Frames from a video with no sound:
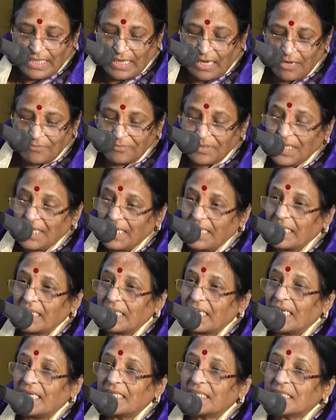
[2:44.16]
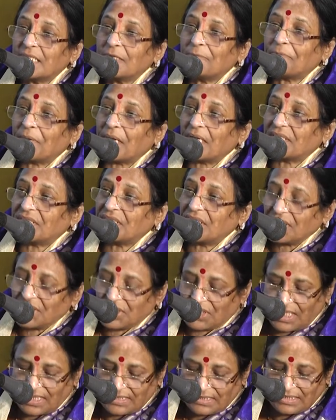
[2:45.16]
हमें एक ऐसी प्राचीन
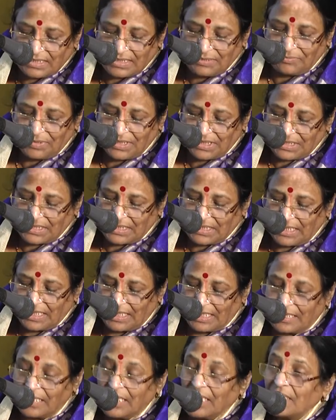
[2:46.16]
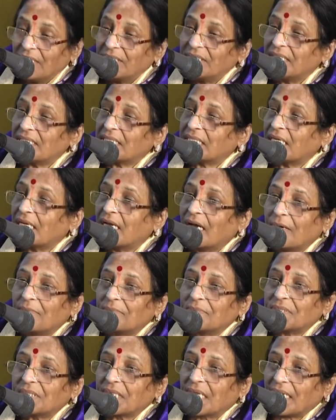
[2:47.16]
जाति मिलती है जिसे
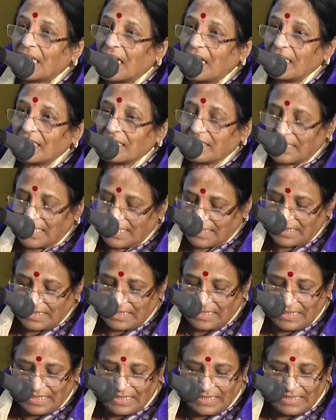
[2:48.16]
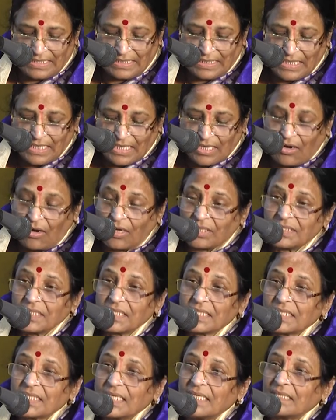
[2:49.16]
हम सराग कहते हैं और
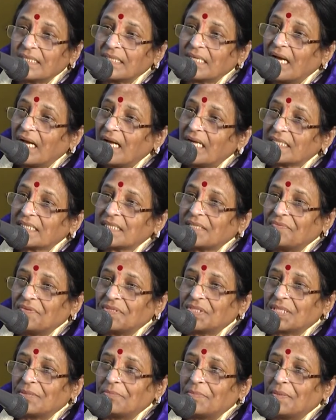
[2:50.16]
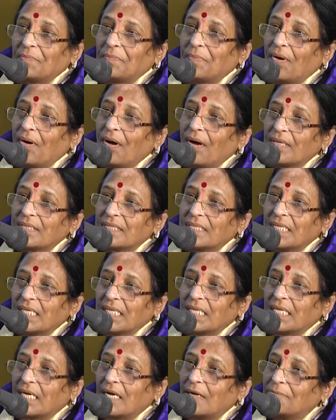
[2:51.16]
जिसके इतिहास के विषय में बहुत ही
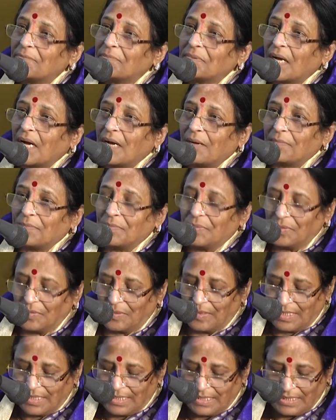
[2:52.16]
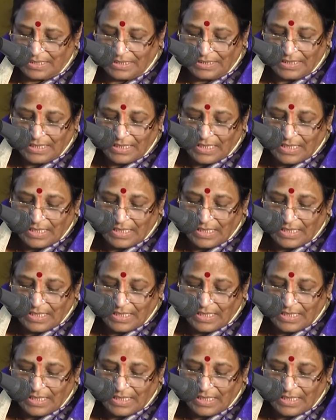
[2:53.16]
कम काम हुआ है